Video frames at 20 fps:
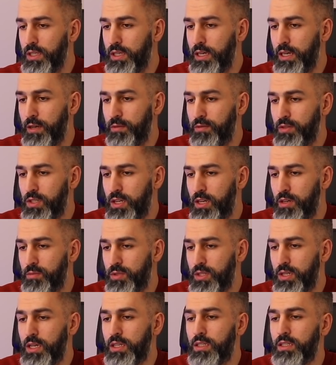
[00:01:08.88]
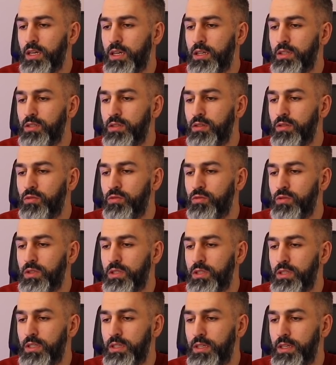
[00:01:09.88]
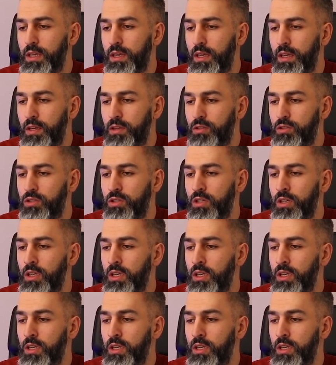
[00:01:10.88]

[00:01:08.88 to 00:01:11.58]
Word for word: на официальном сайте ICNote.ch.